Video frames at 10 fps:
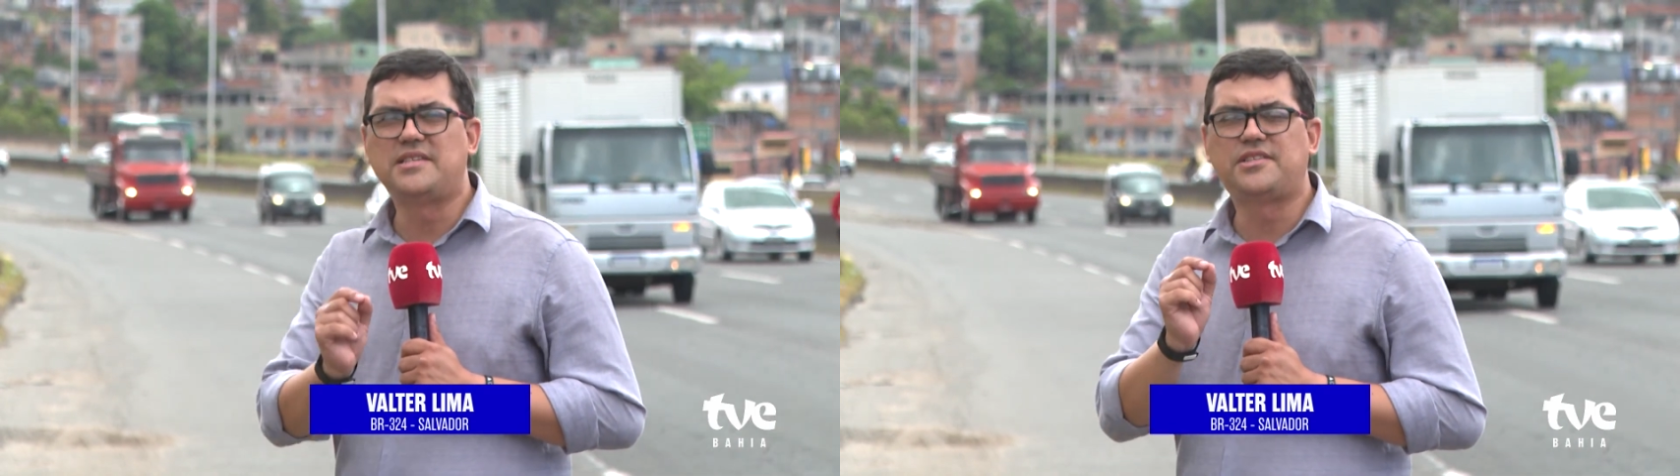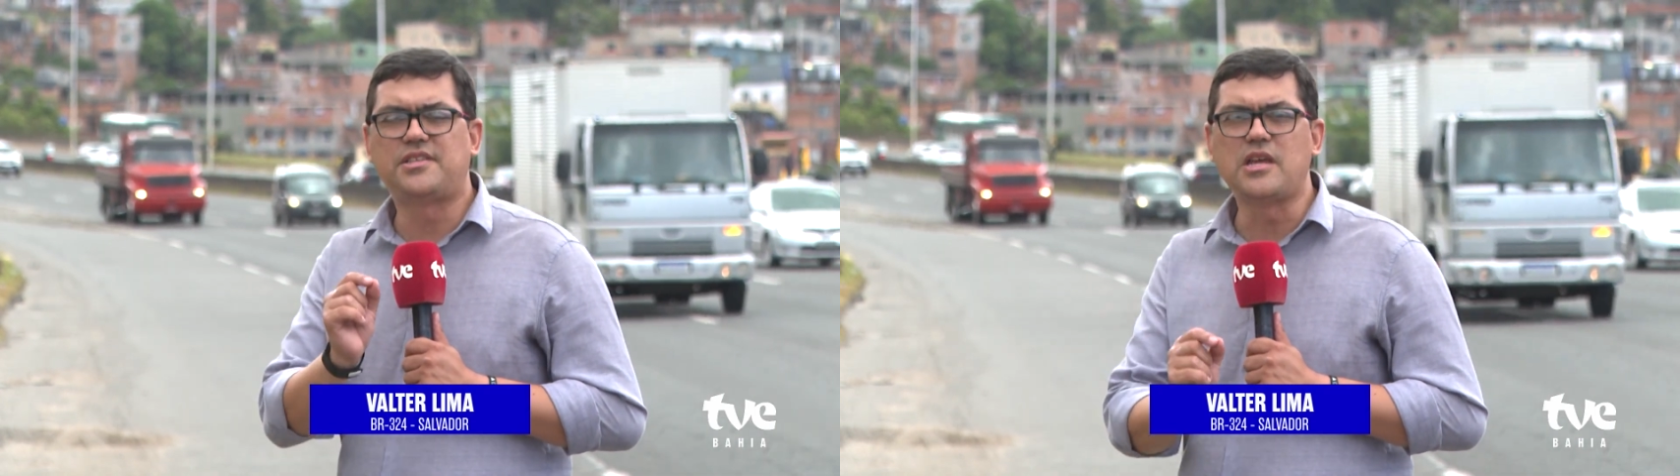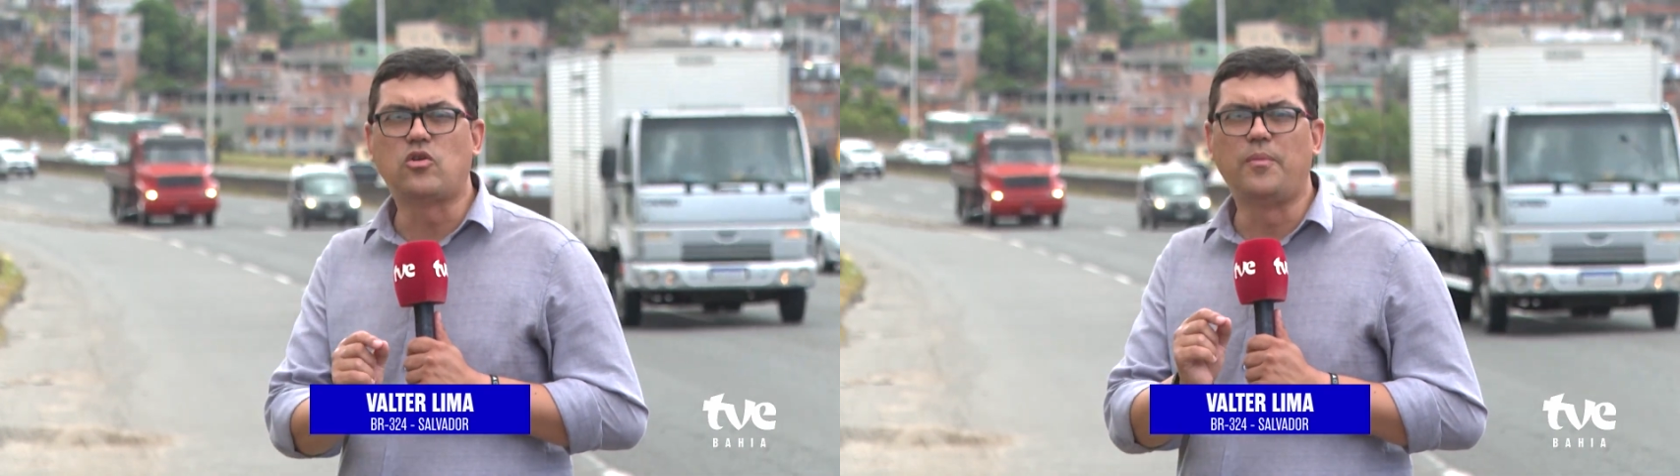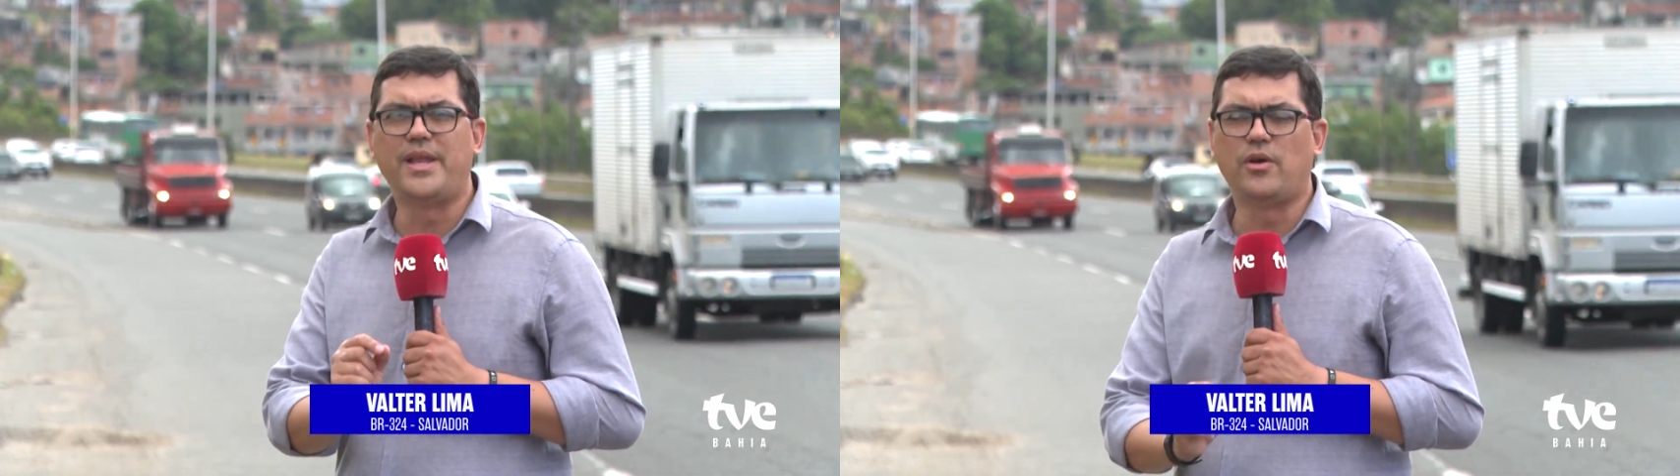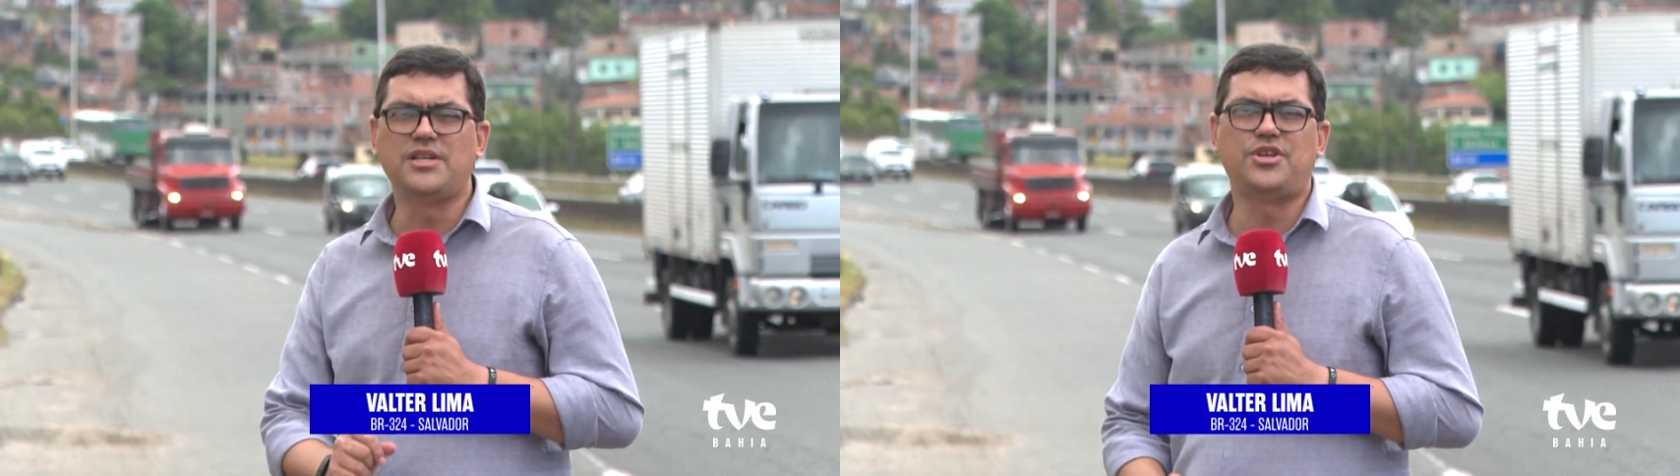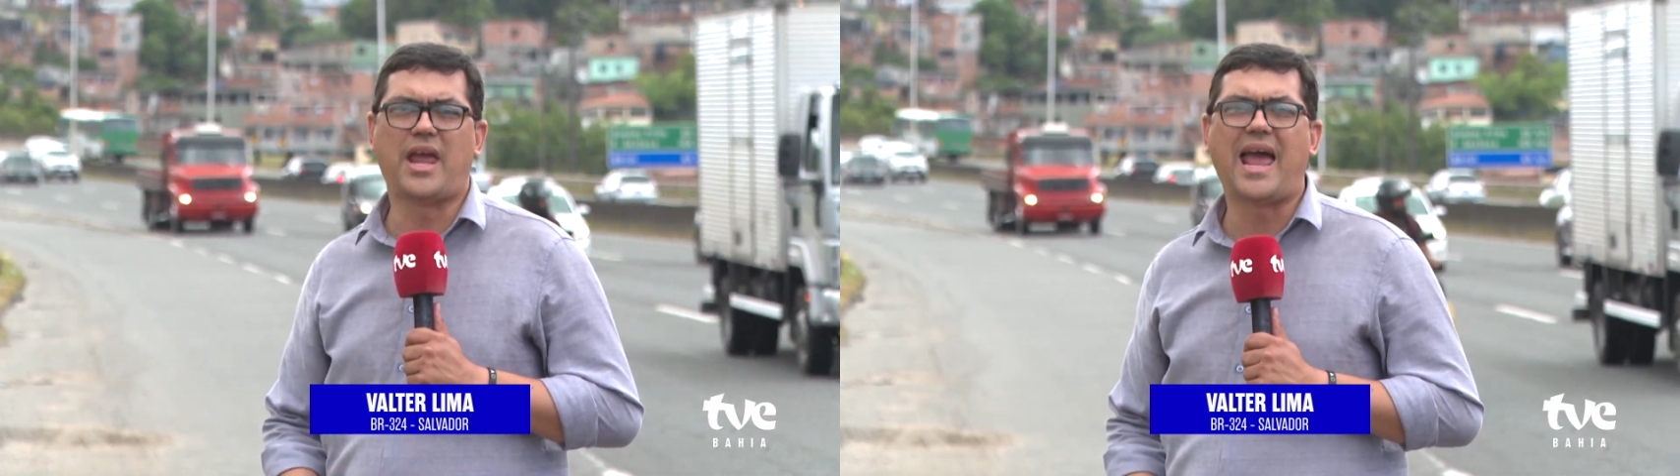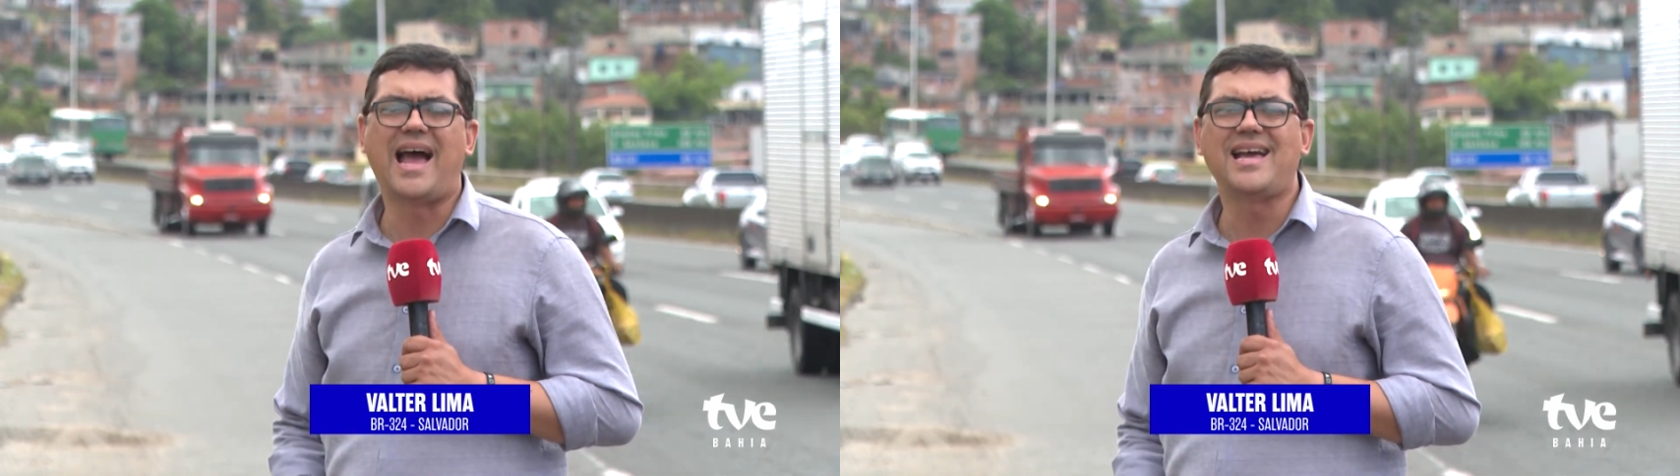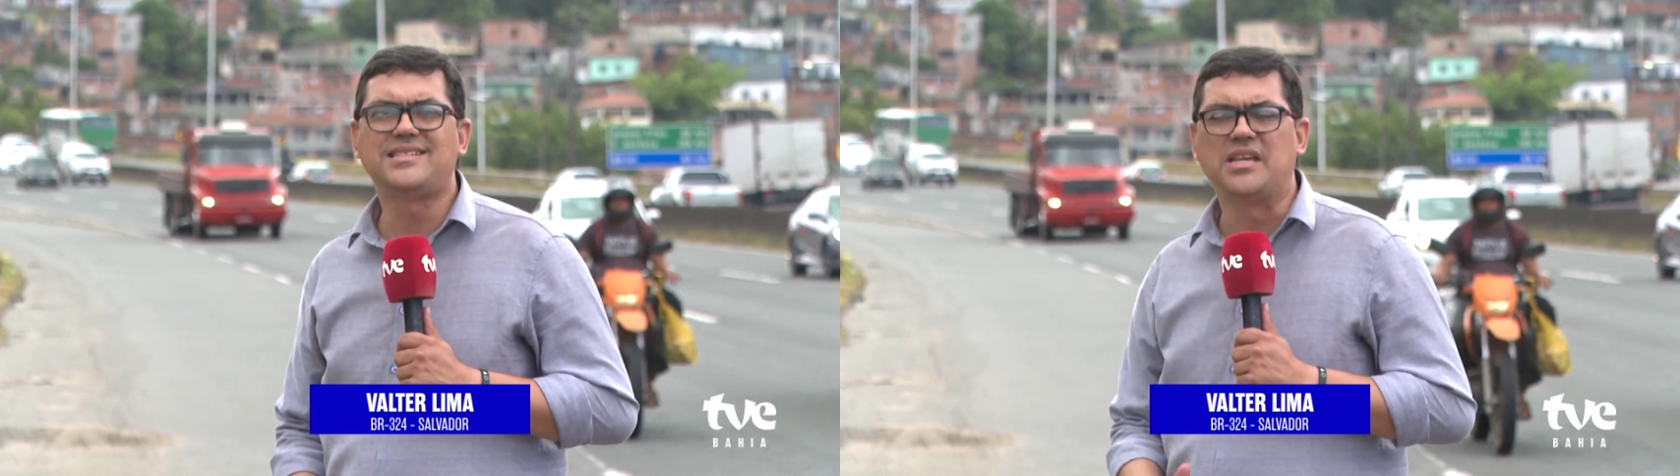5 milhões de
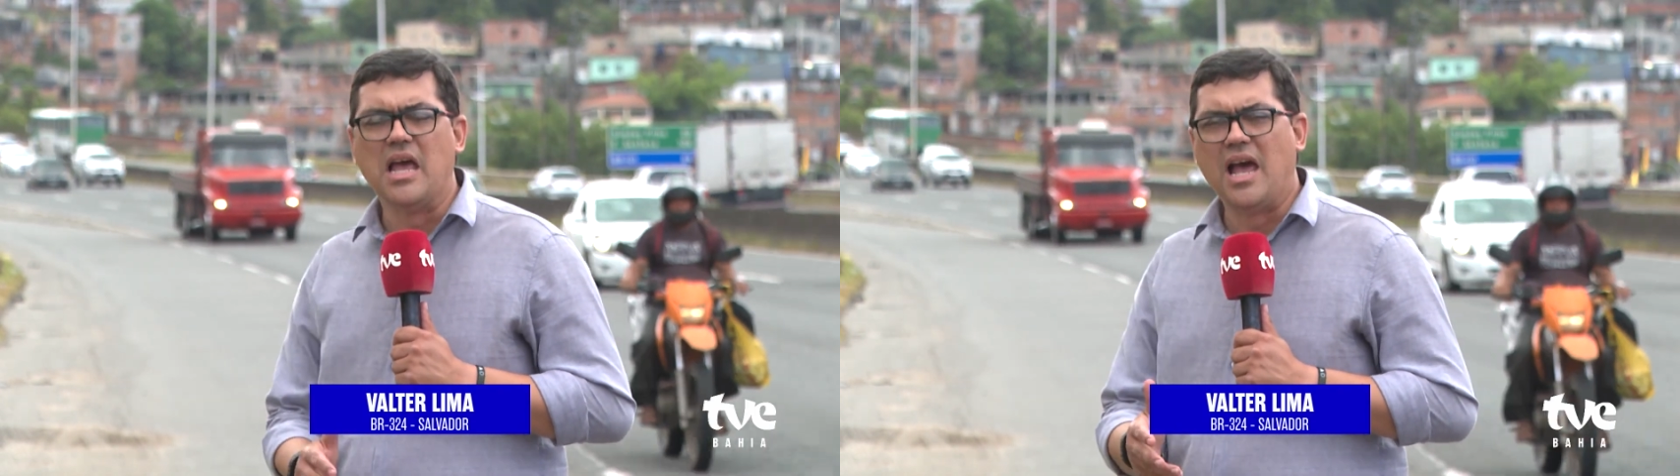reais